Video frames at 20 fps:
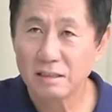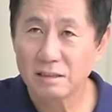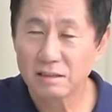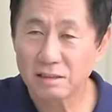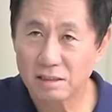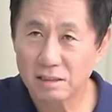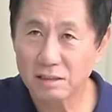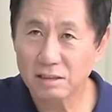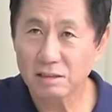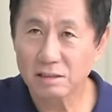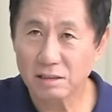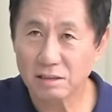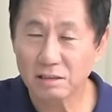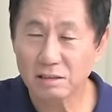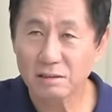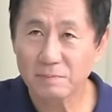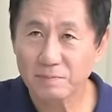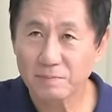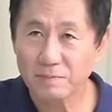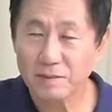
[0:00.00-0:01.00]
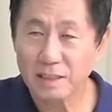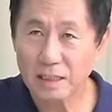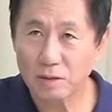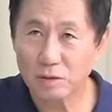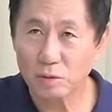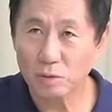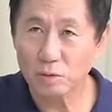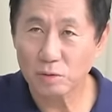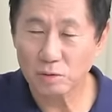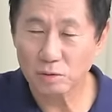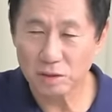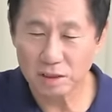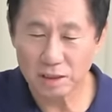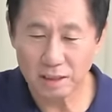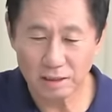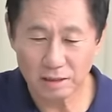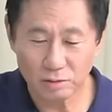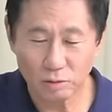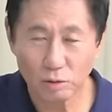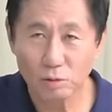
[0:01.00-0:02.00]
찍어서
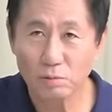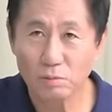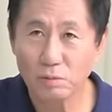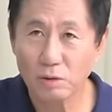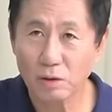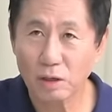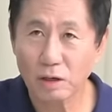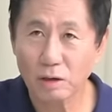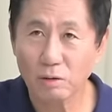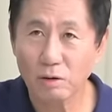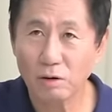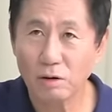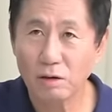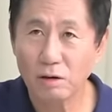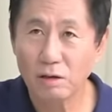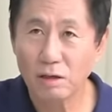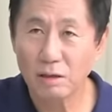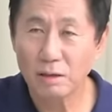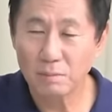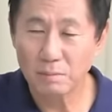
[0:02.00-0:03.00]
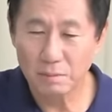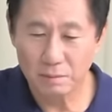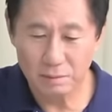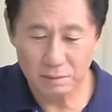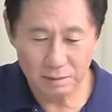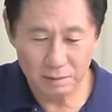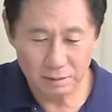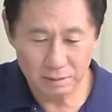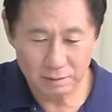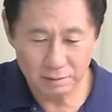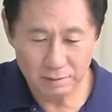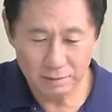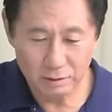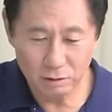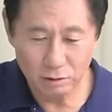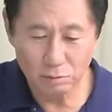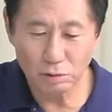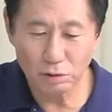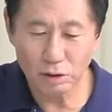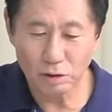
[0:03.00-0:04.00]
대통령실에서 홍보라고
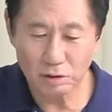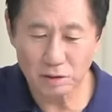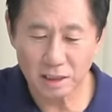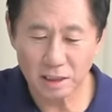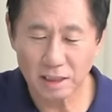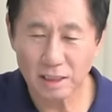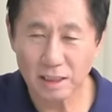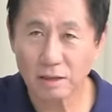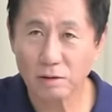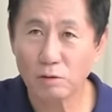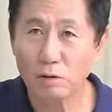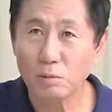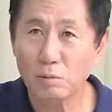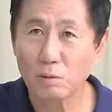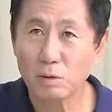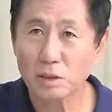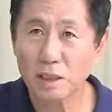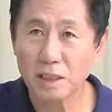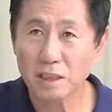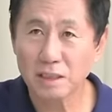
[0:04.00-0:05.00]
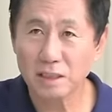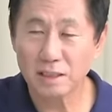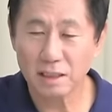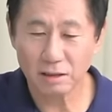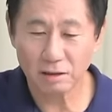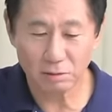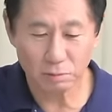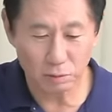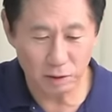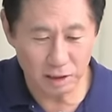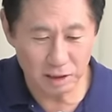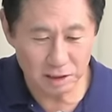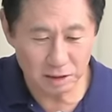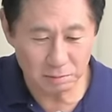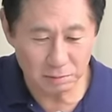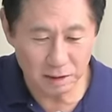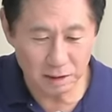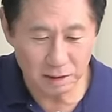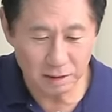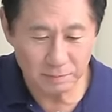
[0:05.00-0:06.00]
홍보 영상이라고 홍보 사진이라고
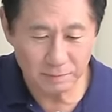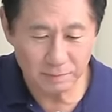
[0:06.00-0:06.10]
보냈습니다.